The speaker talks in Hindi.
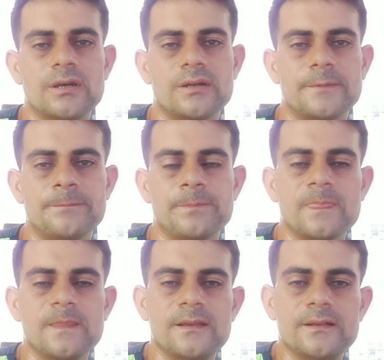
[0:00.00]
कर रहे हैं
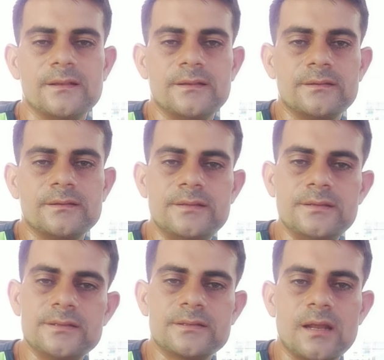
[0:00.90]

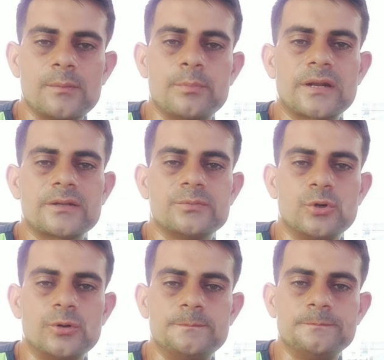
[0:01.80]
दिस इज़ कॉल प्रैक्टिस
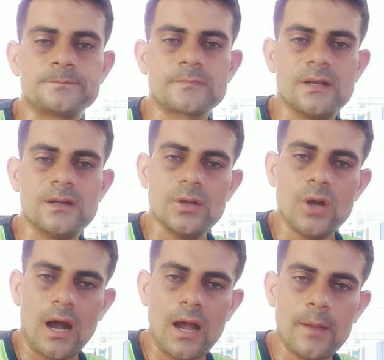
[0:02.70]
ब्रो
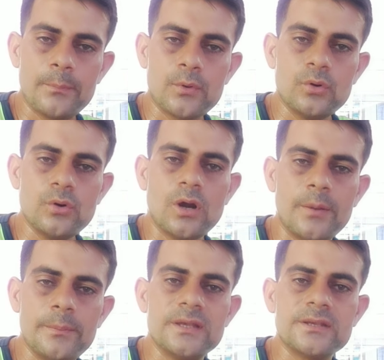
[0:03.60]
आपको
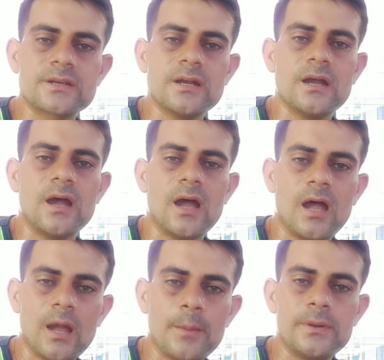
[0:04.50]
हमेशा
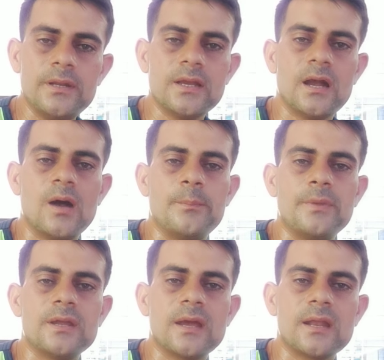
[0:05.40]
अपने काम
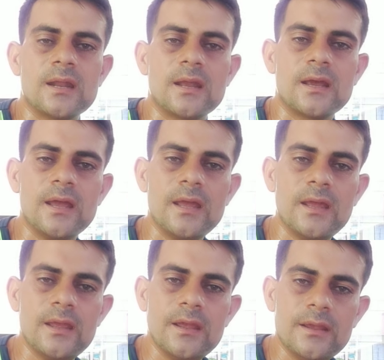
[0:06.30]
में क्या लाना है
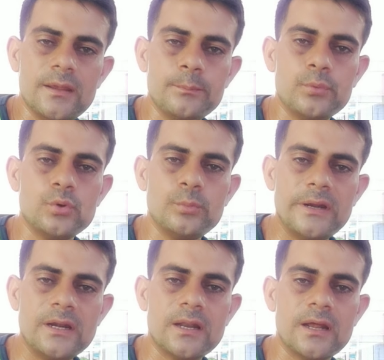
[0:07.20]

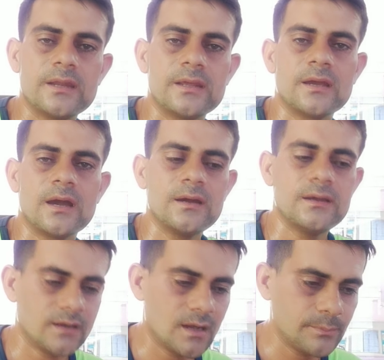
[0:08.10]
इम्प्रूवमेंट लानी है
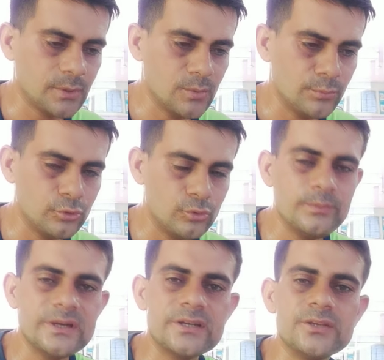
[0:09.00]
अगर आप
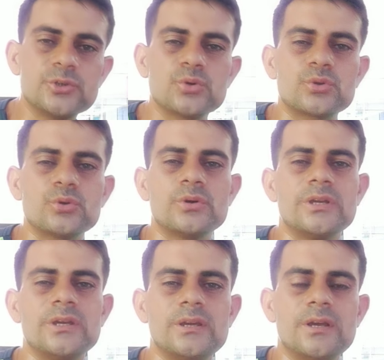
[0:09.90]
इम्प्रूवमेंट की
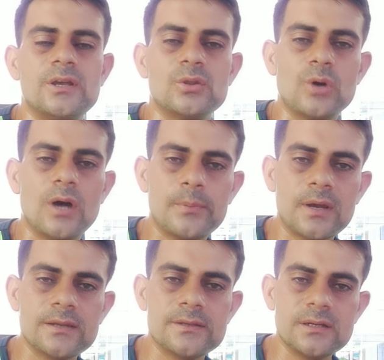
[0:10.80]
सोचोगे तो
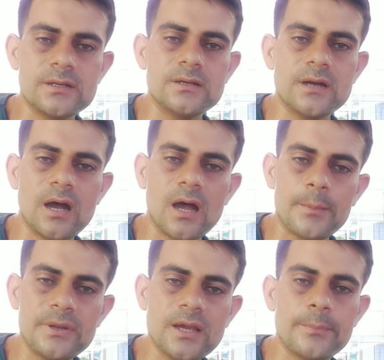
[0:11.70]
आपका रिज़ल्ट
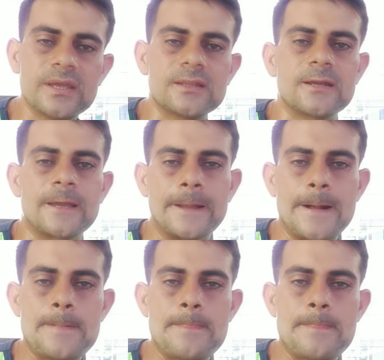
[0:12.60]
अपने आप बेहतर आएगा